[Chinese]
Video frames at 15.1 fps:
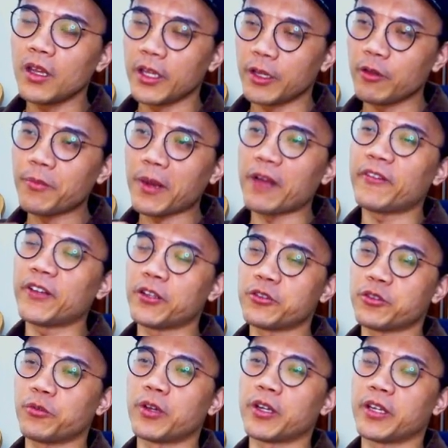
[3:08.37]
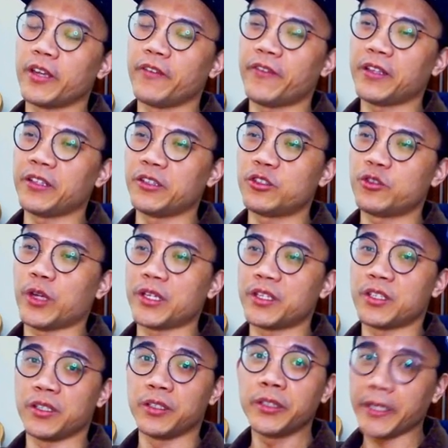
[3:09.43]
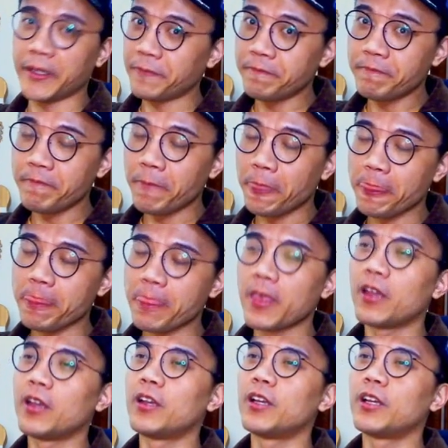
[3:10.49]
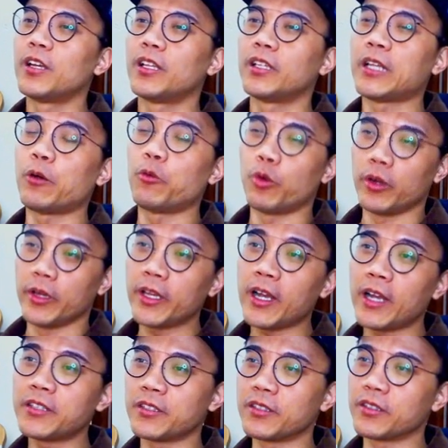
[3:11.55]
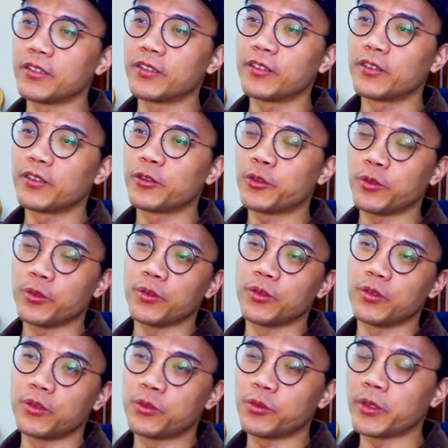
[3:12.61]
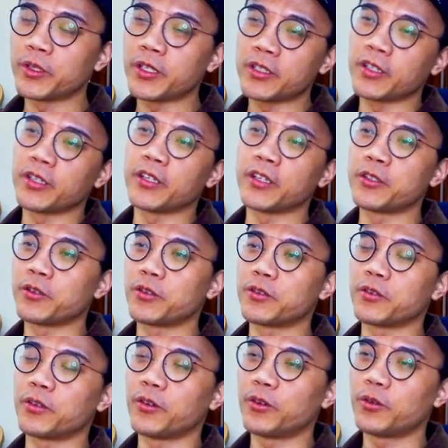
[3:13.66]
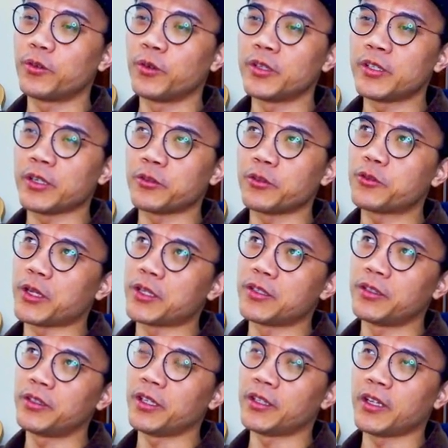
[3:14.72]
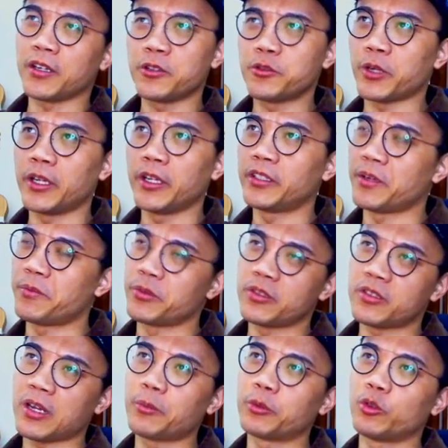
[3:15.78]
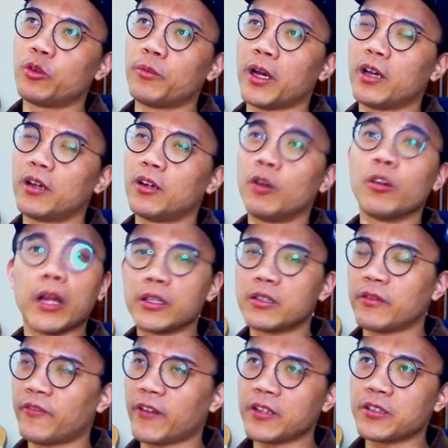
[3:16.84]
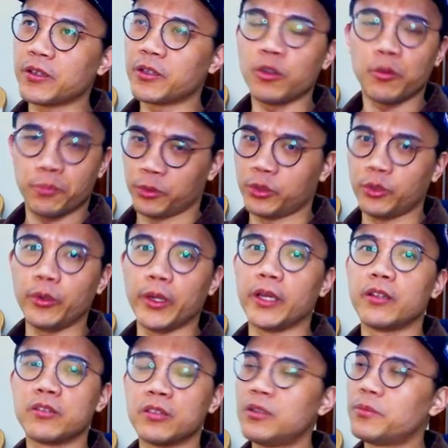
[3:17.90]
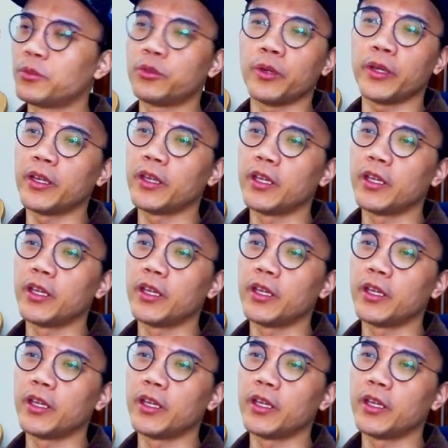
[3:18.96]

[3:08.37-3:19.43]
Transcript: 因为把它翻成中文可以翻成转折点。那我一开始去做一些这个研究的时候，我想说转折点那跟转泪点不就差不多吗？后来发现那不对，真的不对，